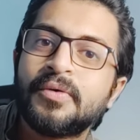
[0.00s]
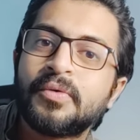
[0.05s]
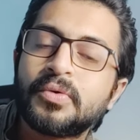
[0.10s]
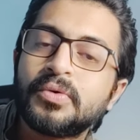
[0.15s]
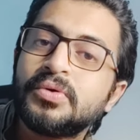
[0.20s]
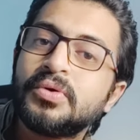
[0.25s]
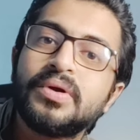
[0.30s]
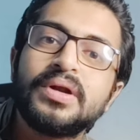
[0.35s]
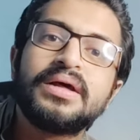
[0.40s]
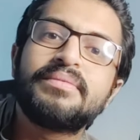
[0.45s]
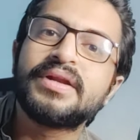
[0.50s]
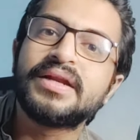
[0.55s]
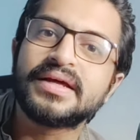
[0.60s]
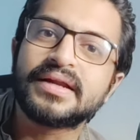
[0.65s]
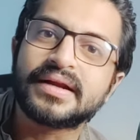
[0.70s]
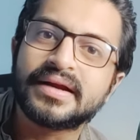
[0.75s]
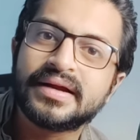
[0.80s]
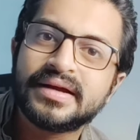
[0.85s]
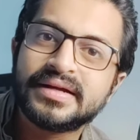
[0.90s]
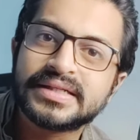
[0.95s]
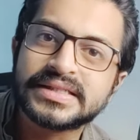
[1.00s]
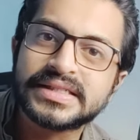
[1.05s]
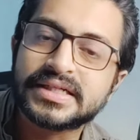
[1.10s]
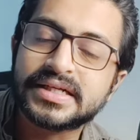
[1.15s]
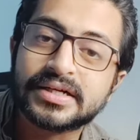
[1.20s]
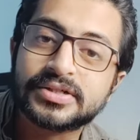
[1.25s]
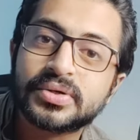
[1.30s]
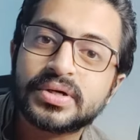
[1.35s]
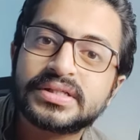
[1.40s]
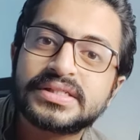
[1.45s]
অন্য লেভেলের যেটা
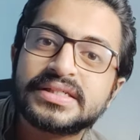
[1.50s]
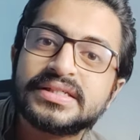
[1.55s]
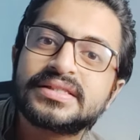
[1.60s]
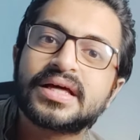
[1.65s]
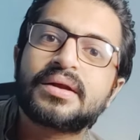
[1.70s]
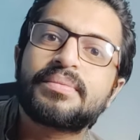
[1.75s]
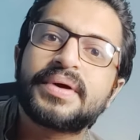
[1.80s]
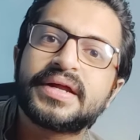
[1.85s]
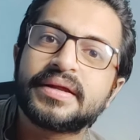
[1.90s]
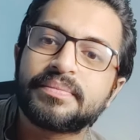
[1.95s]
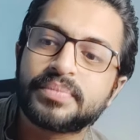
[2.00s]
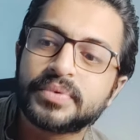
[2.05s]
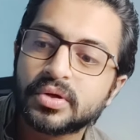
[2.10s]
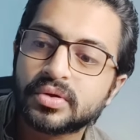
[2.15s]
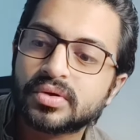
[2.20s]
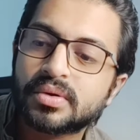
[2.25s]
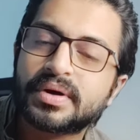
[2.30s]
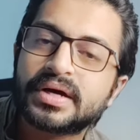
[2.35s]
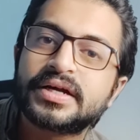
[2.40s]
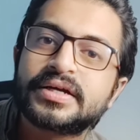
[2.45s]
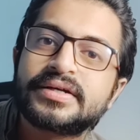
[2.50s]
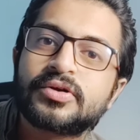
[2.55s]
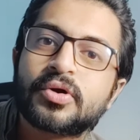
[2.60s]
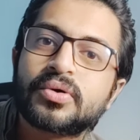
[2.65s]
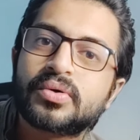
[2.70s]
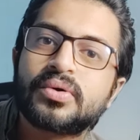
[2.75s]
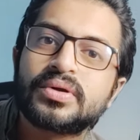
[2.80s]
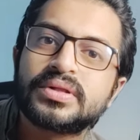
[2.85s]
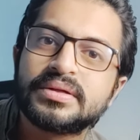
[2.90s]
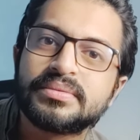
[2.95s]
আসলে চিন্তার বাইরে প্রিয় তোমাকে
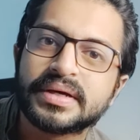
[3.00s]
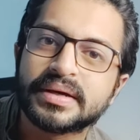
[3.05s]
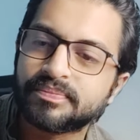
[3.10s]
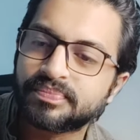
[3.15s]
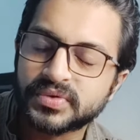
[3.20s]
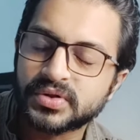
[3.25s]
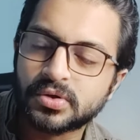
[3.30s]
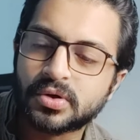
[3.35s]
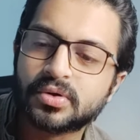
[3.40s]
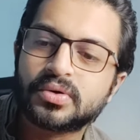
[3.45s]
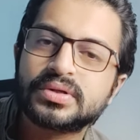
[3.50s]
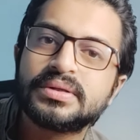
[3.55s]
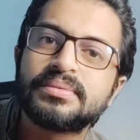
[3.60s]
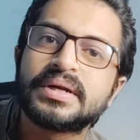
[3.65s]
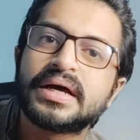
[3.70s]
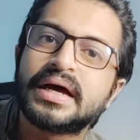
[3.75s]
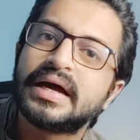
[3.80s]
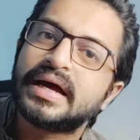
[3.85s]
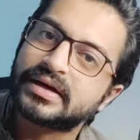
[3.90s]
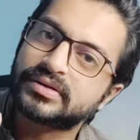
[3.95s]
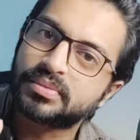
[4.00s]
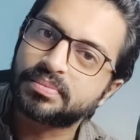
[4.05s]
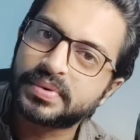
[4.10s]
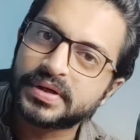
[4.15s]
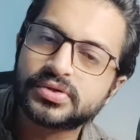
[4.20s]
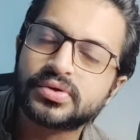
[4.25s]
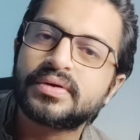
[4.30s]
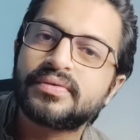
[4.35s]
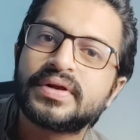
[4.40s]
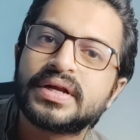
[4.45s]
টক্কর দিবে টক্কর দিবে না একদম
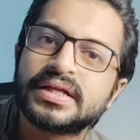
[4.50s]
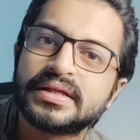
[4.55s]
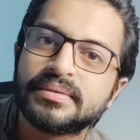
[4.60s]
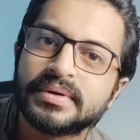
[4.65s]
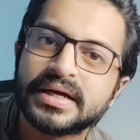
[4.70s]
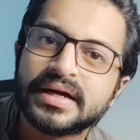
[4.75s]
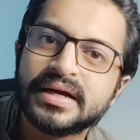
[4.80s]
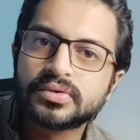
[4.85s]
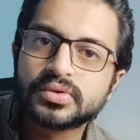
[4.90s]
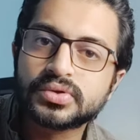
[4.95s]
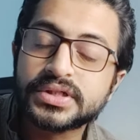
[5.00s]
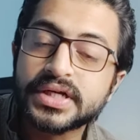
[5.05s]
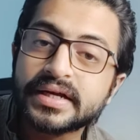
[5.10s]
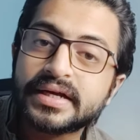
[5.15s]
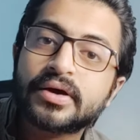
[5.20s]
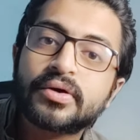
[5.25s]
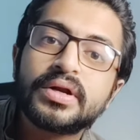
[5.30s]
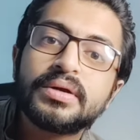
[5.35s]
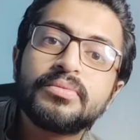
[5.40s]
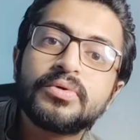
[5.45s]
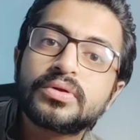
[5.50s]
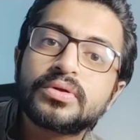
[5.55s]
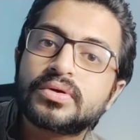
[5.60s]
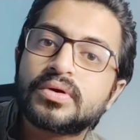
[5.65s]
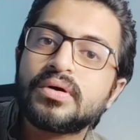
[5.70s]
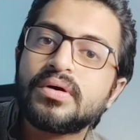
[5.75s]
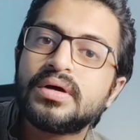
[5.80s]
পেছনে ফেলে দেবে তো সেই কারণে মূলত